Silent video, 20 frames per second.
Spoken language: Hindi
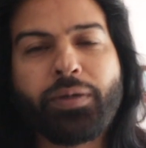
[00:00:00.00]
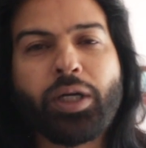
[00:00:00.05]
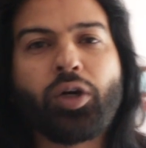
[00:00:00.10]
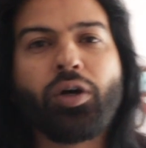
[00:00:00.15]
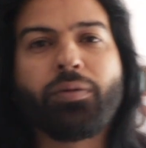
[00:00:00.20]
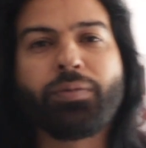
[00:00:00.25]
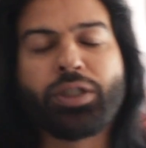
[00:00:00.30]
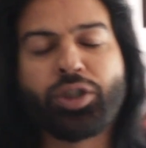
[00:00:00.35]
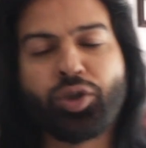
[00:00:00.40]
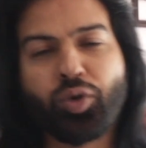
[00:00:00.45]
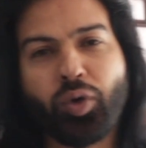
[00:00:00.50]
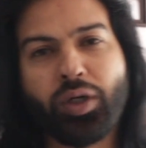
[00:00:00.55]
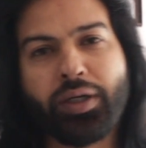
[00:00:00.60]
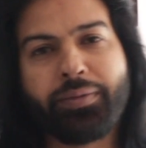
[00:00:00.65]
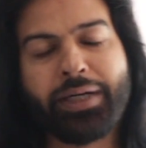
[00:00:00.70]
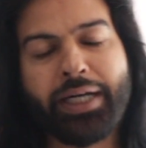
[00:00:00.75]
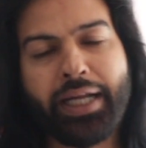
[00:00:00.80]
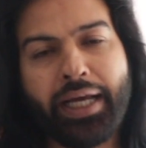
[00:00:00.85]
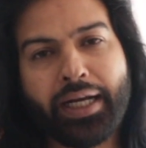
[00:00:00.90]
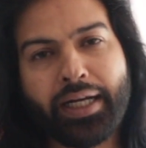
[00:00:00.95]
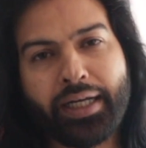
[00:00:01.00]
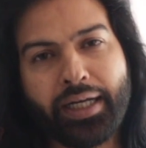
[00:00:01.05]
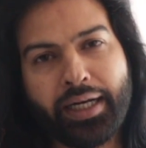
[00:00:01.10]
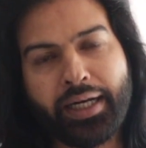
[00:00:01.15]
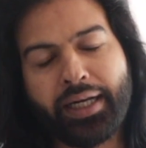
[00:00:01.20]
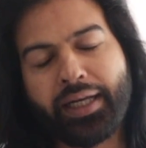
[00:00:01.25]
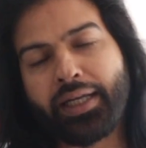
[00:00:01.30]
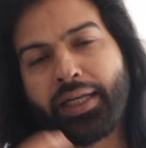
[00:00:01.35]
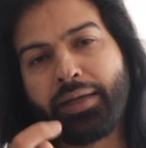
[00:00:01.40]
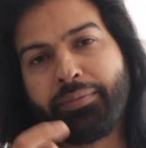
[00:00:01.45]
मेरे को अपनी स्टोरी में टैग कर
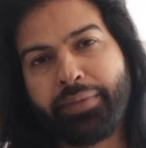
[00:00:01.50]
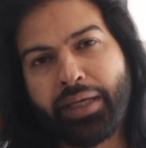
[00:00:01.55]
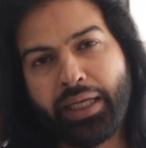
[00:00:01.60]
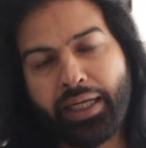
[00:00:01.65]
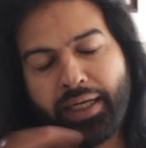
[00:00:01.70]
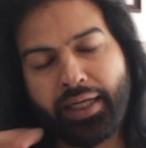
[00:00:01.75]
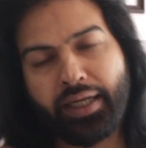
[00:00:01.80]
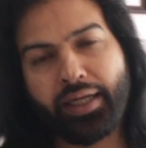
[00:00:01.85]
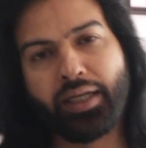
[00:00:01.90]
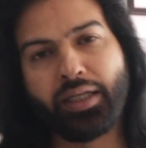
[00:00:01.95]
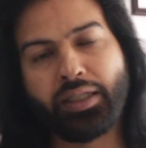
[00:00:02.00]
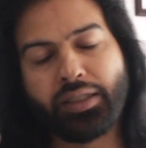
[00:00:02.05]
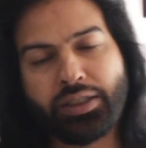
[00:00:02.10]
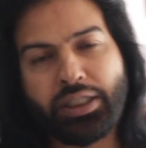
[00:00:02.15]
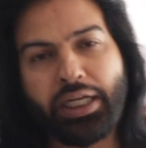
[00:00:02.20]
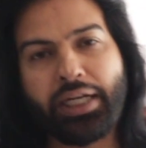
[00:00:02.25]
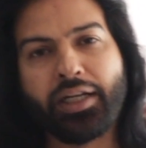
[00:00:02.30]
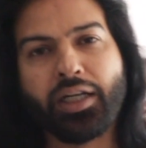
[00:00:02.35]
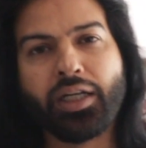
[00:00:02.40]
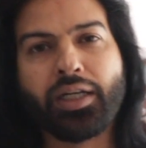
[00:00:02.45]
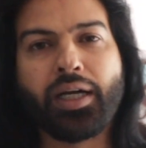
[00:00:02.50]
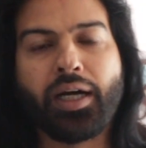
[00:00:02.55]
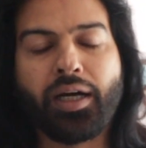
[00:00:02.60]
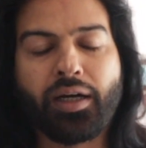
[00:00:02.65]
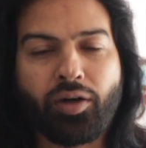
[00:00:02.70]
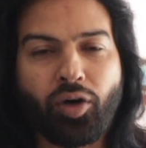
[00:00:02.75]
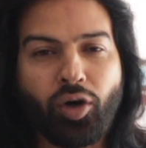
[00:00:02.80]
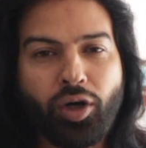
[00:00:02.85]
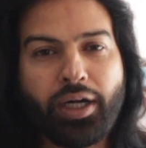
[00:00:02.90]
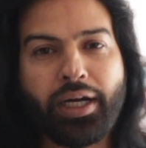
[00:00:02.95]
रहे हैं कि मेरे चैनल का
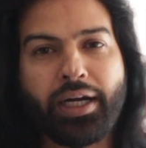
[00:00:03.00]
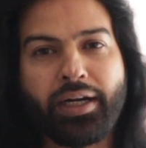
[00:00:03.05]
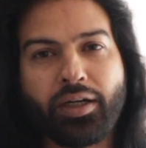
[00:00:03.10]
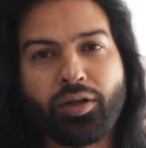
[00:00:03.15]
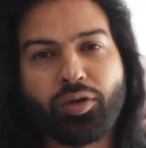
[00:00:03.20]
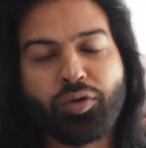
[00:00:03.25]
कंटेंट